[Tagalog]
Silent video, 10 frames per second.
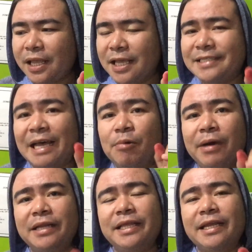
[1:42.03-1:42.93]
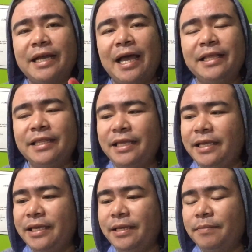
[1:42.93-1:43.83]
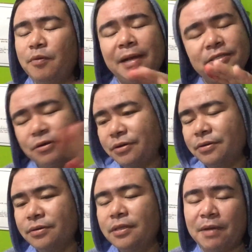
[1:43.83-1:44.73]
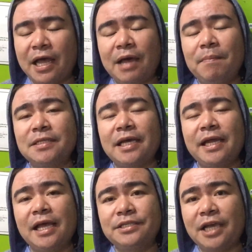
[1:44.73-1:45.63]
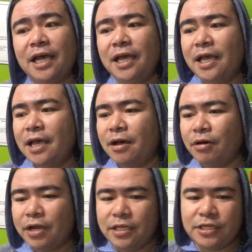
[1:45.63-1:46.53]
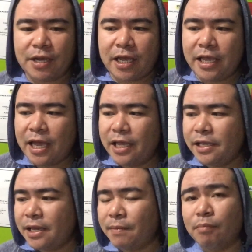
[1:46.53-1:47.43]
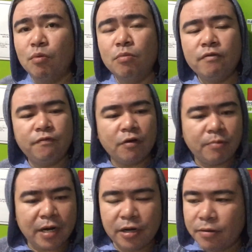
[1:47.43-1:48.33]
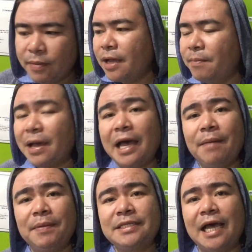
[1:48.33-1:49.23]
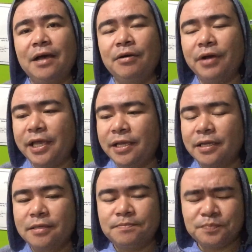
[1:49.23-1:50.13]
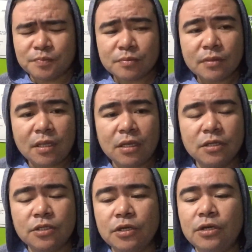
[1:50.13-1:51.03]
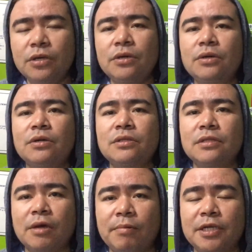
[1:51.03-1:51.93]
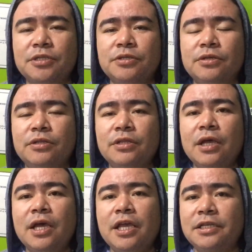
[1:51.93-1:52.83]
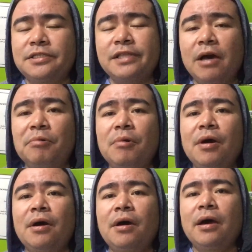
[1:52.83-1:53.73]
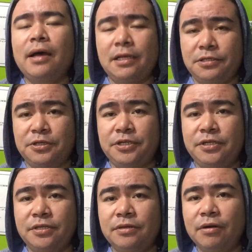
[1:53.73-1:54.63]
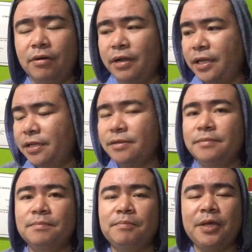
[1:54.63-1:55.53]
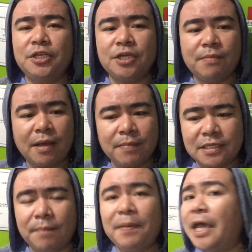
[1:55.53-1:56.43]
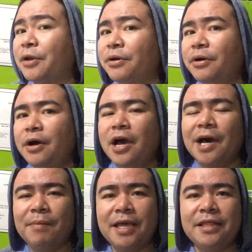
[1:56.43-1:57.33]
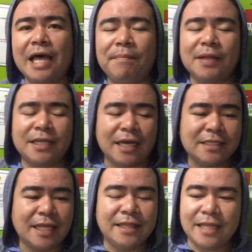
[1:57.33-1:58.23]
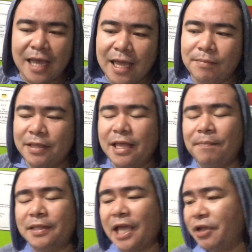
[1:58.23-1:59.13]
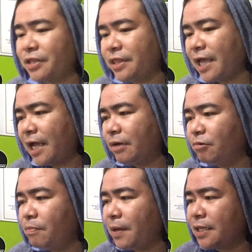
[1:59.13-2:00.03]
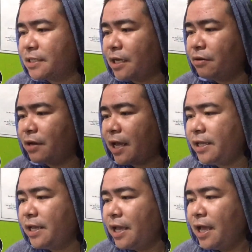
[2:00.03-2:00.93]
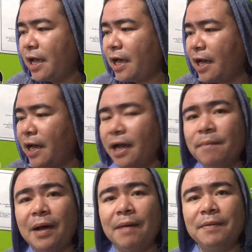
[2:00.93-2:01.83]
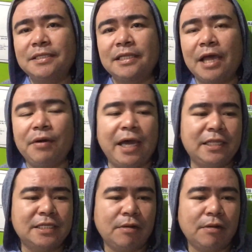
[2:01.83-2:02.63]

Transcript: isang quarter ka hindi pumasok, makakapasa kaya siya? Okay, siya kaya ay uh, mag-move forward o makakapasa. Okay, So, the question is now answered. Okay. Pwede siya makapasa. Pero, may dapat kang tandaan. May dapat tayong tandaan upang nasa ganun ay uh, makapasa tayo kahit isang